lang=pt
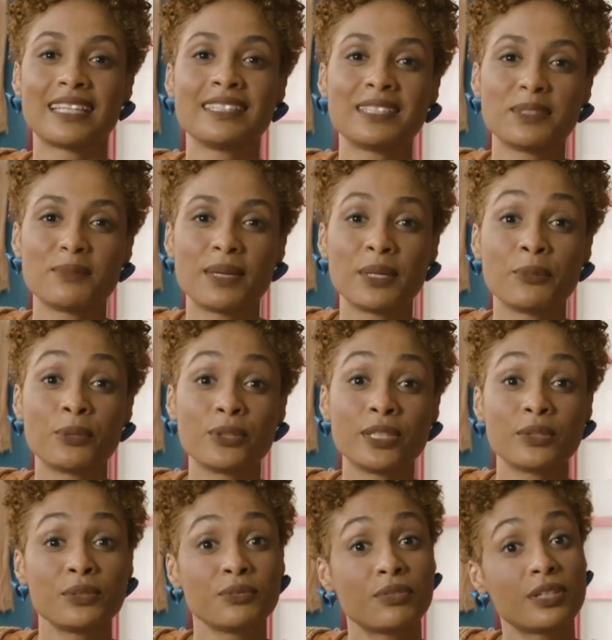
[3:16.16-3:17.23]
Tem também o um
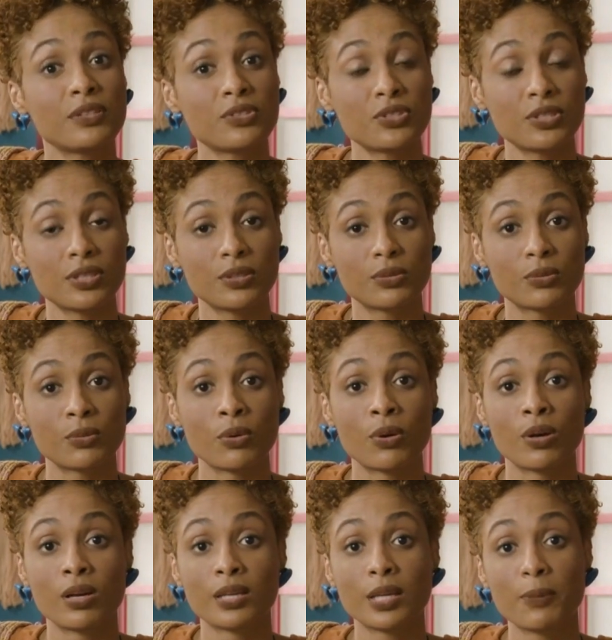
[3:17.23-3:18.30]
modelo invertido,
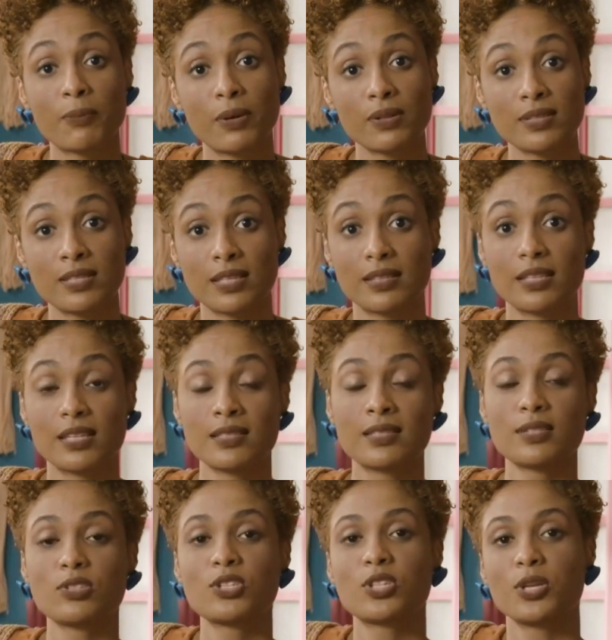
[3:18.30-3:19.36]
que pode ser
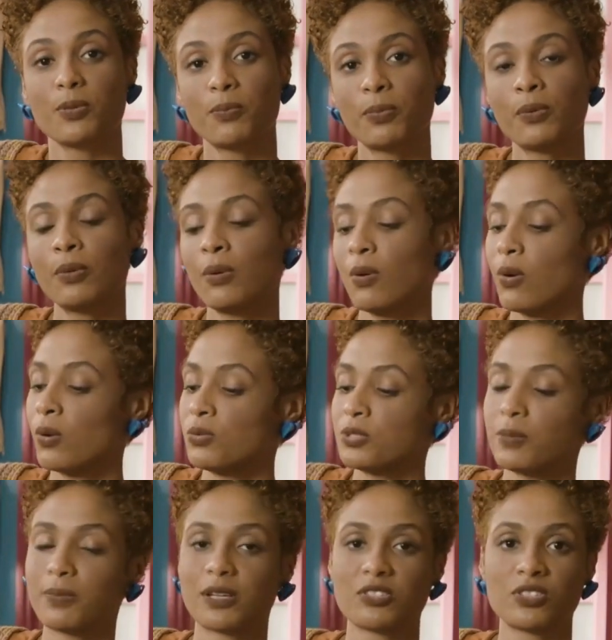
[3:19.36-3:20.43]
desse tipo,
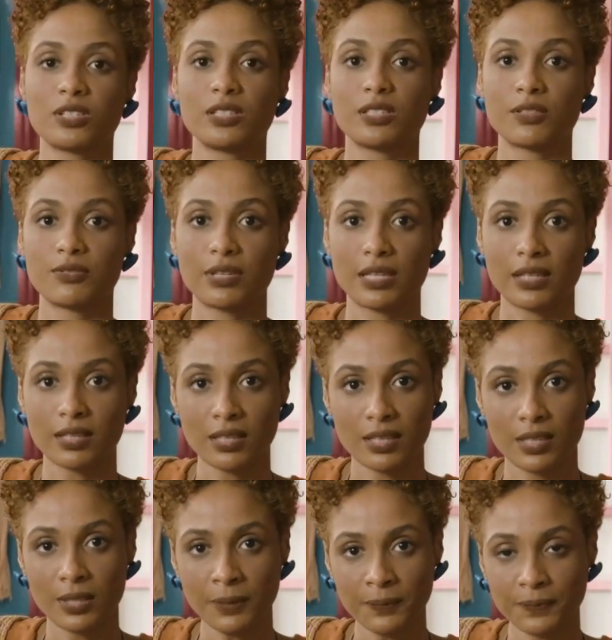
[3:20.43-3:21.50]
onde a prateleira vai
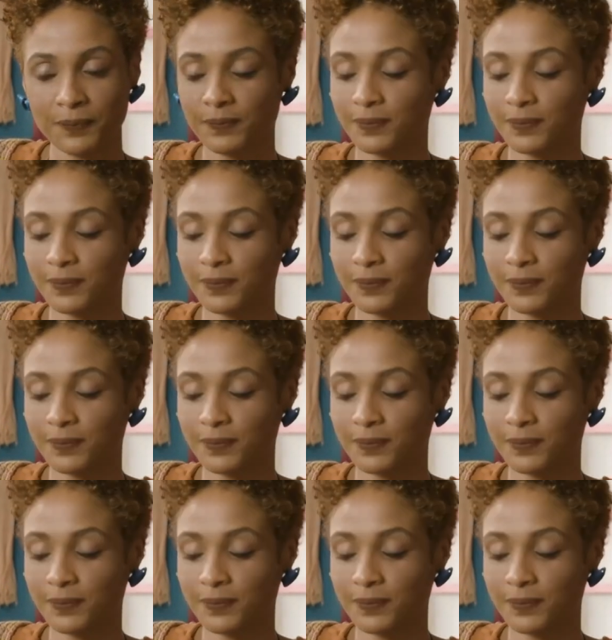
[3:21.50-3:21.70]
aqui,